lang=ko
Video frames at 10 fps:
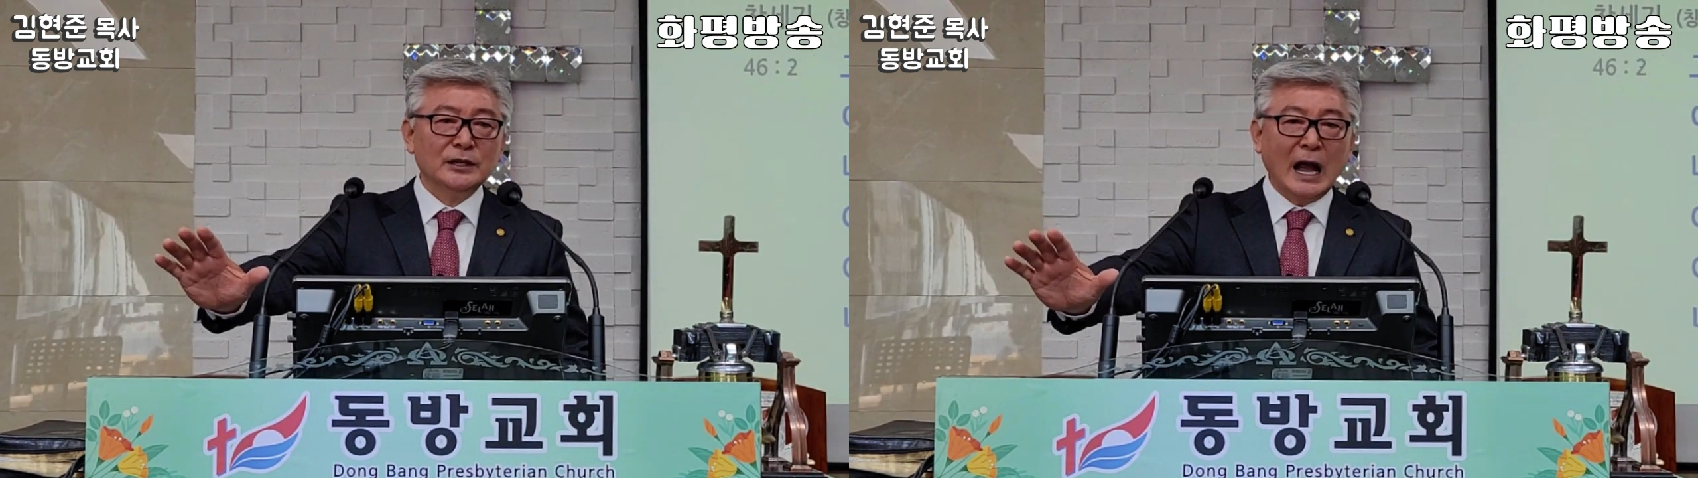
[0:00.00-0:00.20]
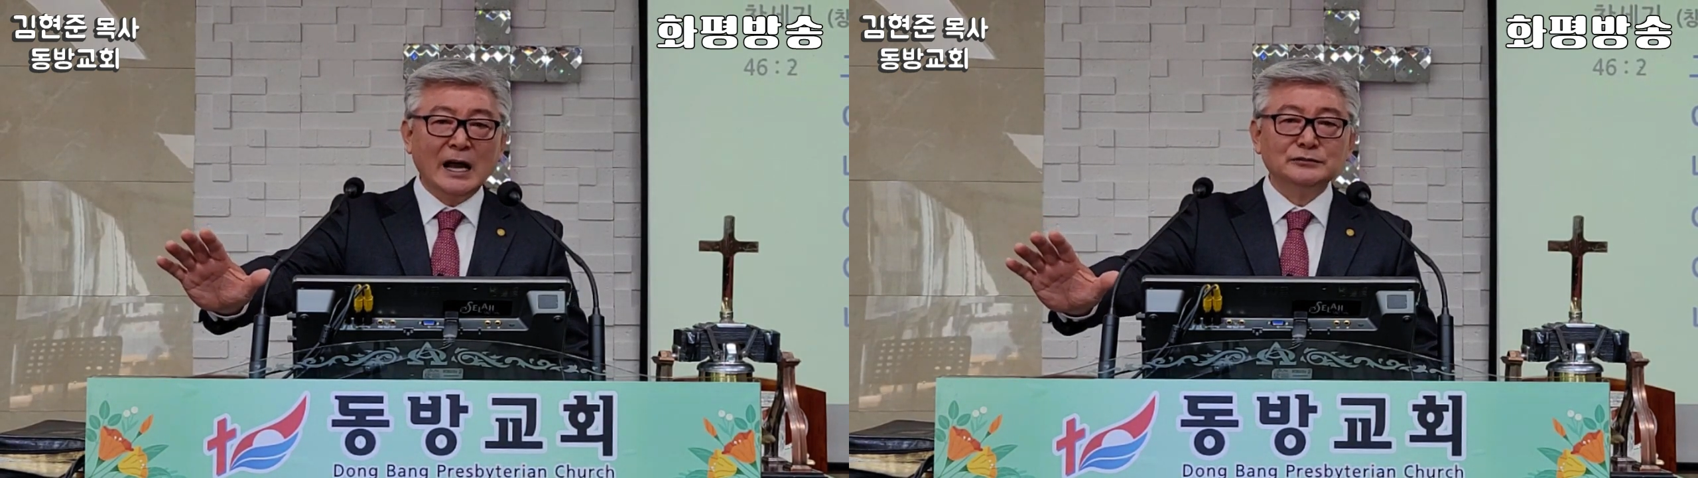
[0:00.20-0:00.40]

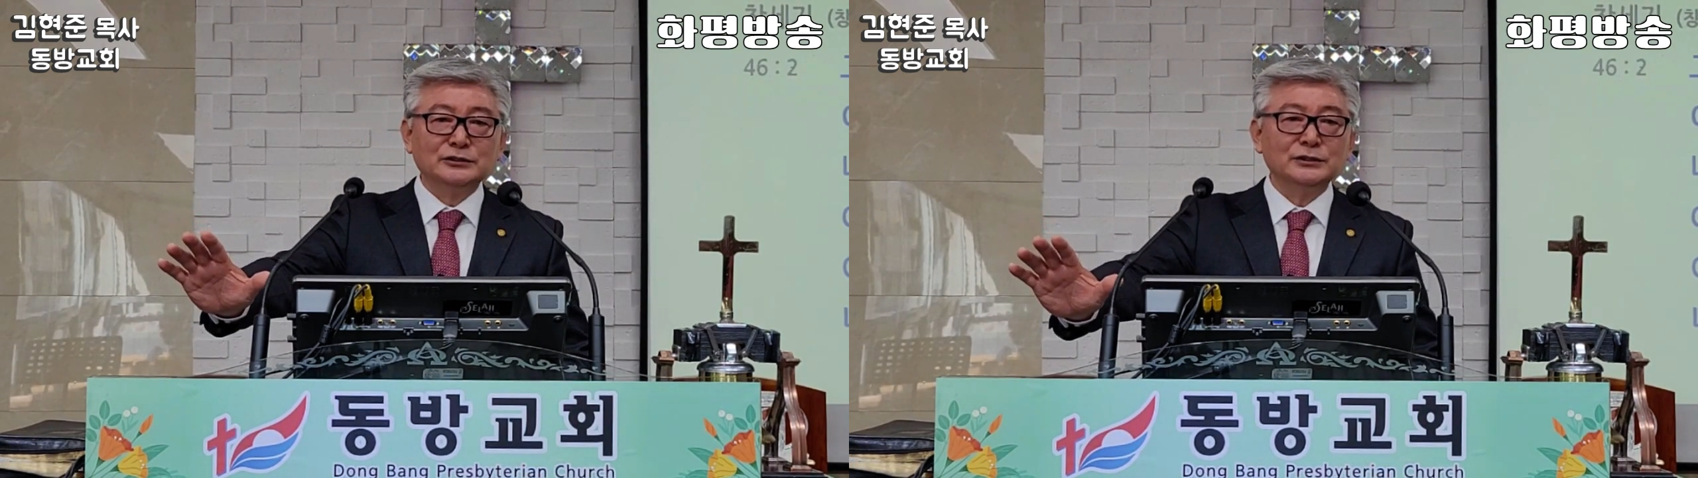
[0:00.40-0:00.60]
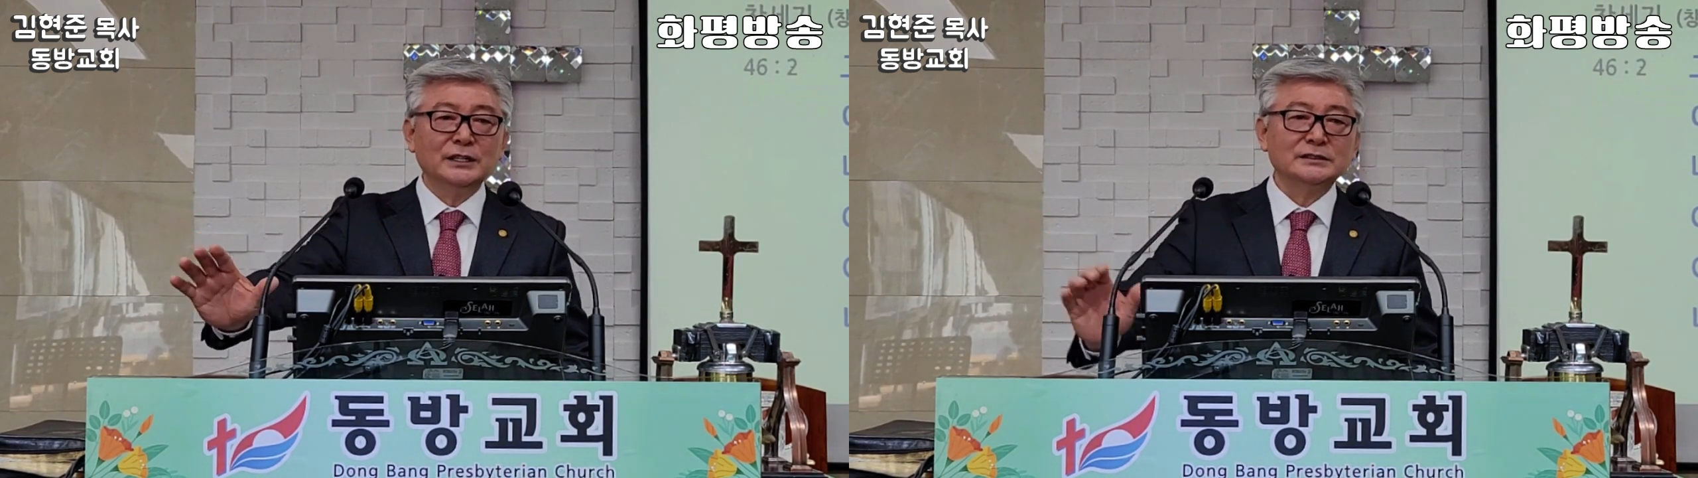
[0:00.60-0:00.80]

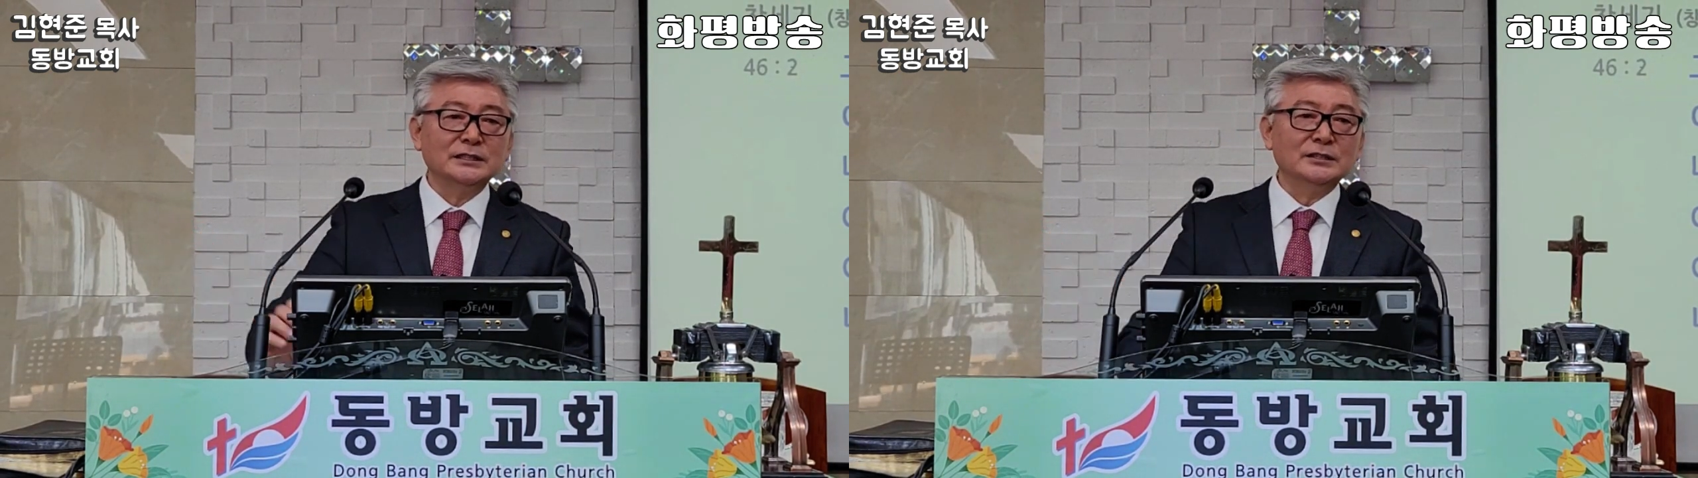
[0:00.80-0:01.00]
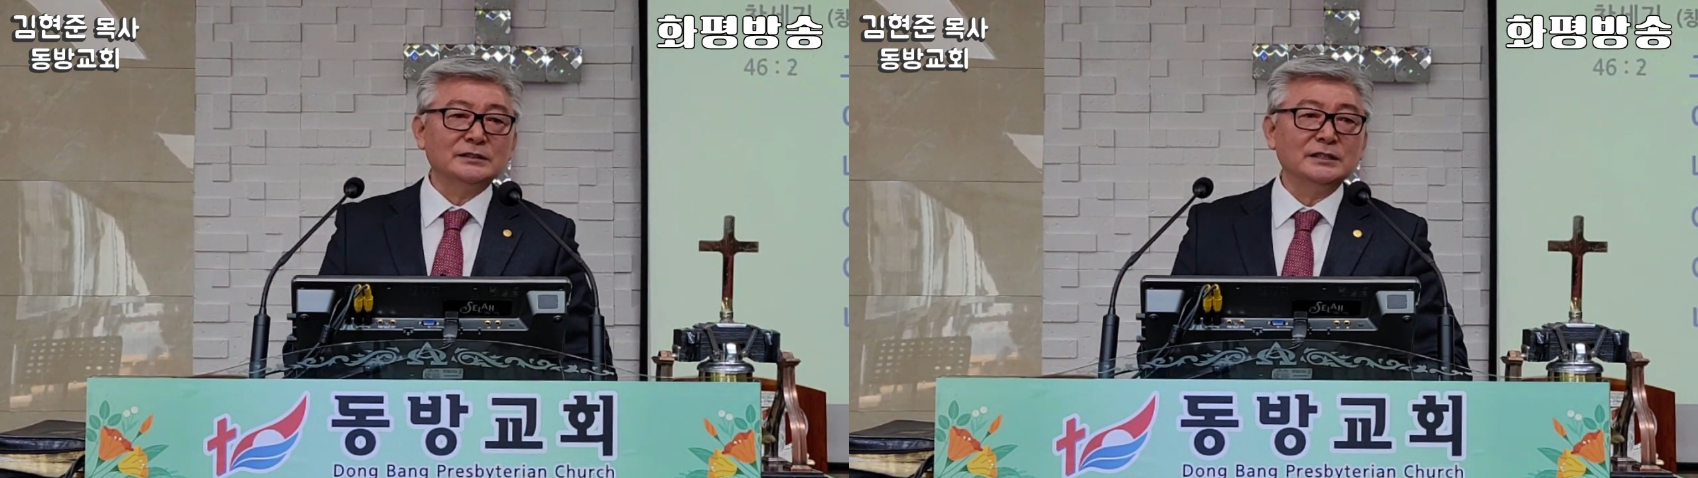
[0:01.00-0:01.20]

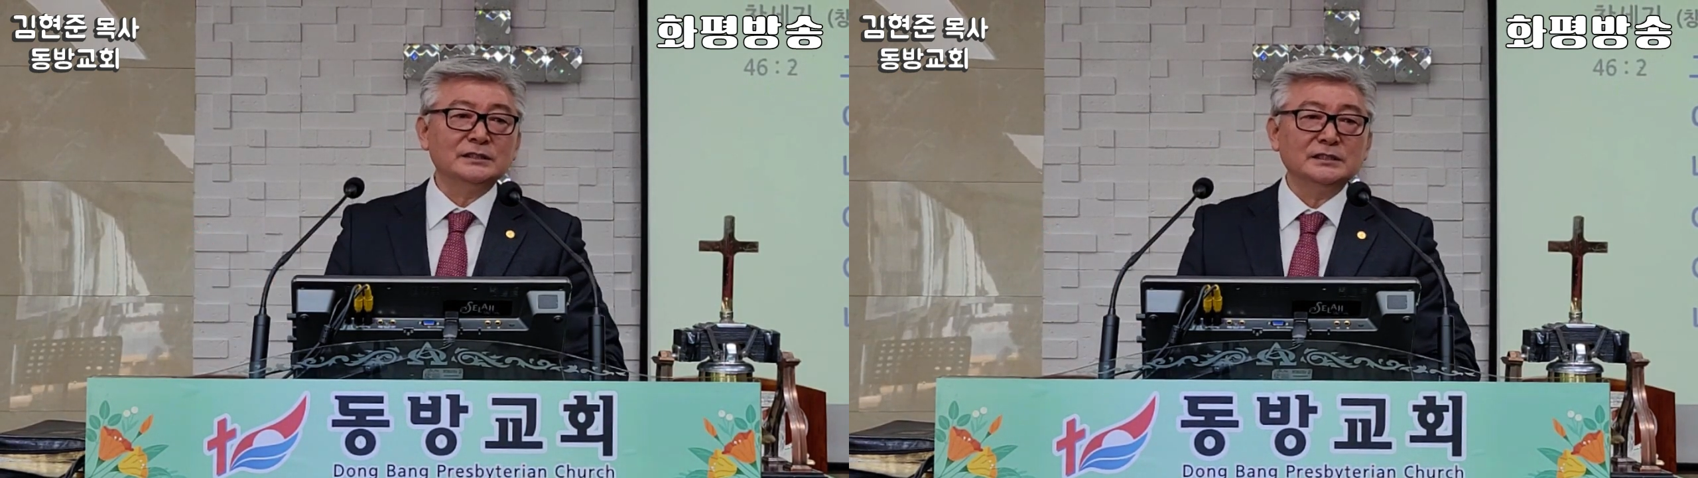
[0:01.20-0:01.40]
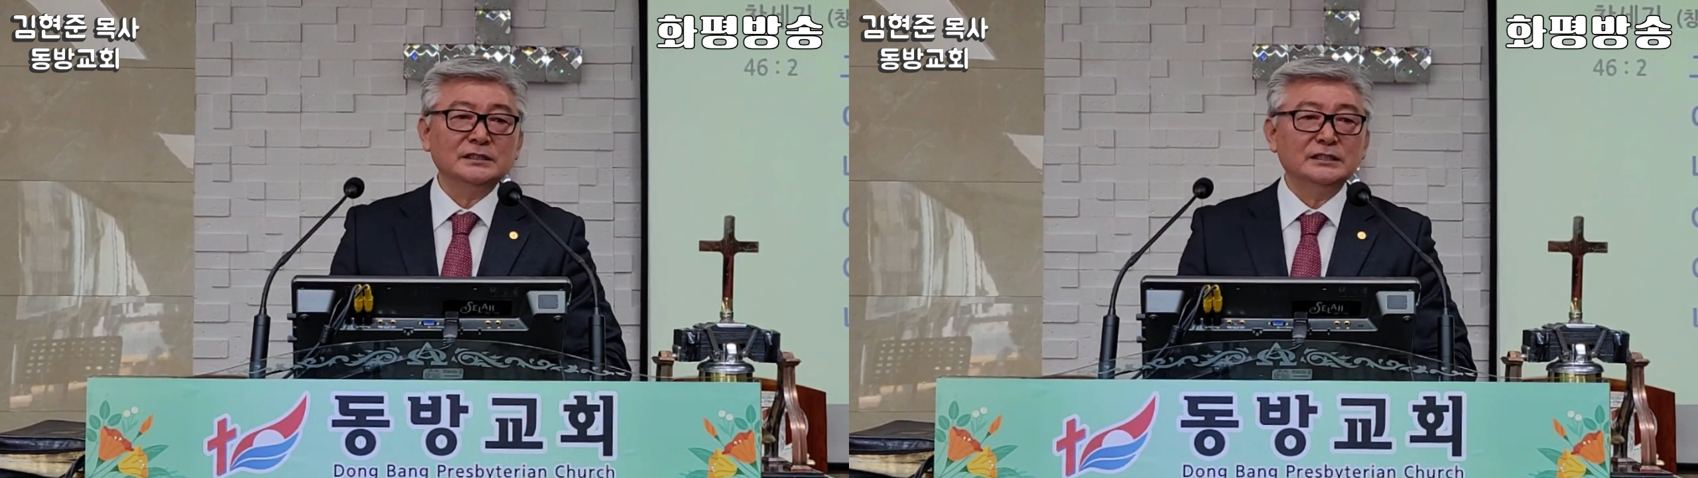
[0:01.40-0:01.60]
안수했어요.
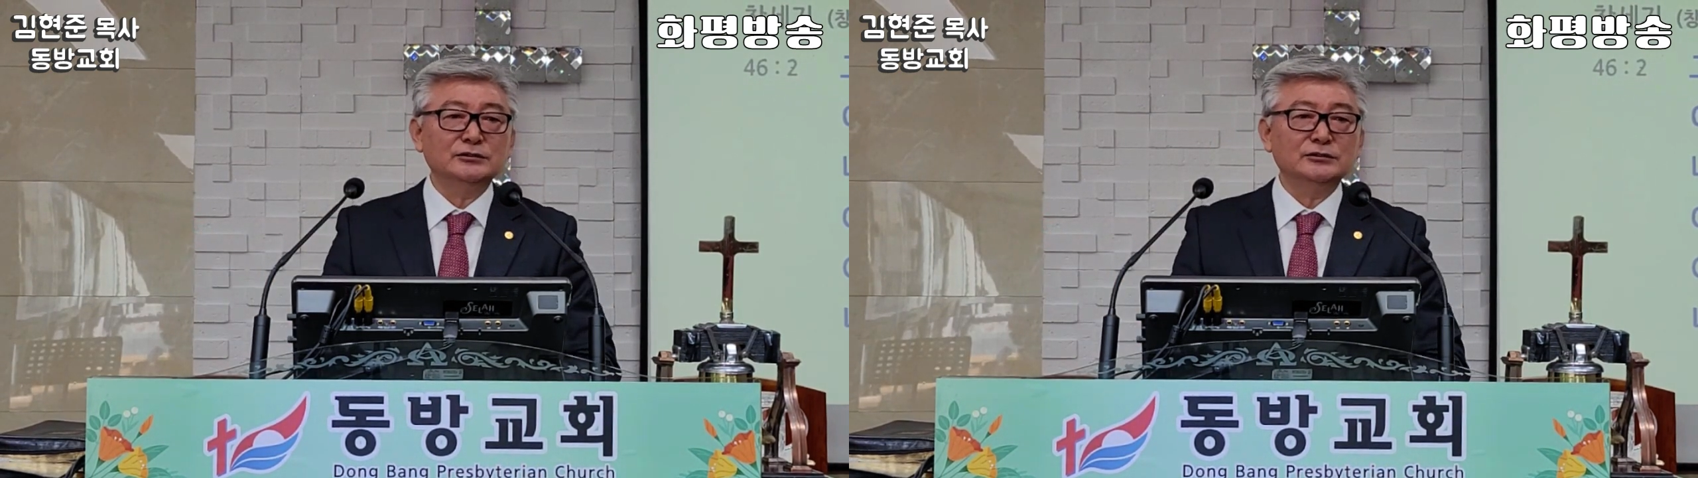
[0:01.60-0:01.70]
그랬더니